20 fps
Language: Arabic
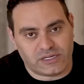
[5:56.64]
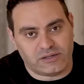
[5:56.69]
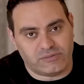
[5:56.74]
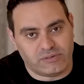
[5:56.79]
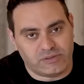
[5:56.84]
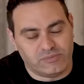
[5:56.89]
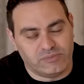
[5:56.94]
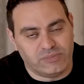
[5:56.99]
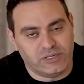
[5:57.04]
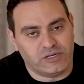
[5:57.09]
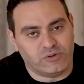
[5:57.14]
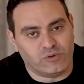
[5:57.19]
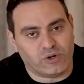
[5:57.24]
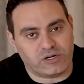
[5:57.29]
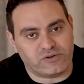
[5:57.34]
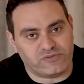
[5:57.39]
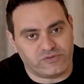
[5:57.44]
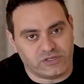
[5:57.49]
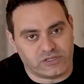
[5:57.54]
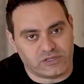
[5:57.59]
طلبت
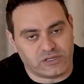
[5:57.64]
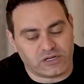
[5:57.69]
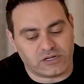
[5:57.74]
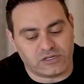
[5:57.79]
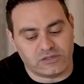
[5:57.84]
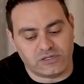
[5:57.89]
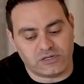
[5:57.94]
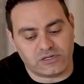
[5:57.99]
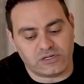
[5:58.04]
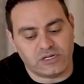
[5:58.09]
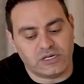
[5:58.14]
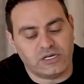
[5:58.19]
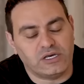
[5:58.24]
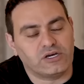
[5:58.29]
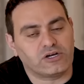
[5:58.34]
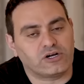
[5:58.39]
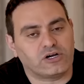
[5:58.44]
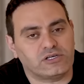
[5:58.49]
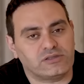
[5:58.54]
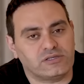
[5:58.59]
بوقف اطلاق النار
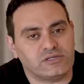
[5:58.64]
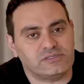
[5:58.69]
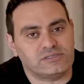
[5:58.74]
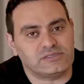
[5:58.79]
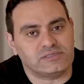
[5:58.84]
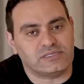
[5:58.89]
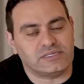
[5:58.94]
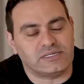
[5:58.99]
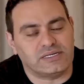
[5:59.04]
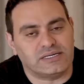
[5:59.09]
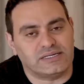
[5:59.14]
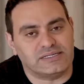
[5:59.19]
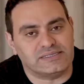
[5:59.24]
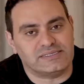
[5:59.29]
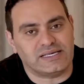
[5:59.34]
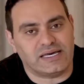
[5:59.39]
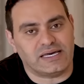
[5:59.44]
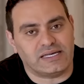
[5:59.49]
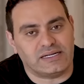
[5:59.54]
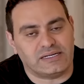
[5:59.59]
كوتن آه،
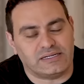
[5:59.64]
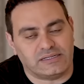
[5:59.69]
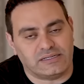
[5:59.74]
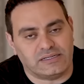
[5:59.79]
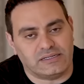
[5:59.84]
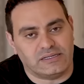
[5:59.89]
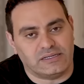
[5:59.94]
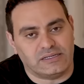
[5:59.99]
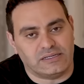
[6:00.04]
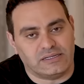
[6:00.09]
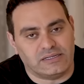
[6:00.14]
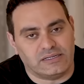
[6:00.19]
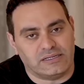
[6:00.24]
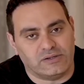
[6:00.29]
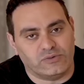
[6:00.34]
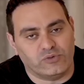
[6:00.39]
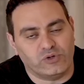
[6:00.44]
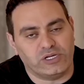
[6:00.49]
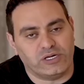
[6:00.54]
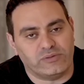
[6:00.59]
سال
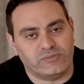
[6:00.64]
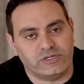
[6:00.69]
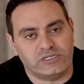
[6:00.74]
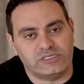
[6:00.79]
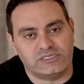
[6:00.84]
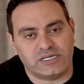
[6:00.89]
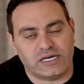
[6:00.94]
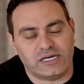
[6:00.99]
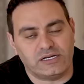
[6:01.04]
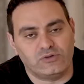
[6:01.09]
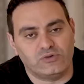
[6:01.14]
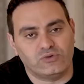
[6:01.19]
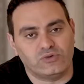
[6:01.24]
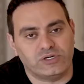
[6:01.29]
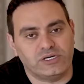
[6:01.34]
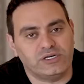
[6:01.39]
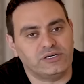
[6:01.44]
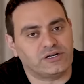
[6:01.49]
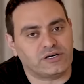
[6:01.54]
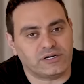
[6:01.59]
آه، ويليام بيرنز قال
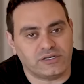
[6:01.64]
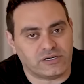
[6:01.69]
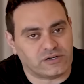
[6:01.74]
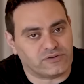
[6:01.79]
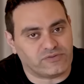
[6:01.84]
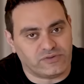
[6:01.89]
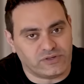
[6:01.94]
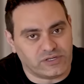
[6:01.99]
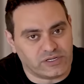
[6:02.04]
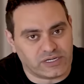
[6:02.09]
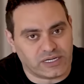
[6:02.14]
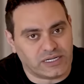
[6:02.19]
له ايه رايك في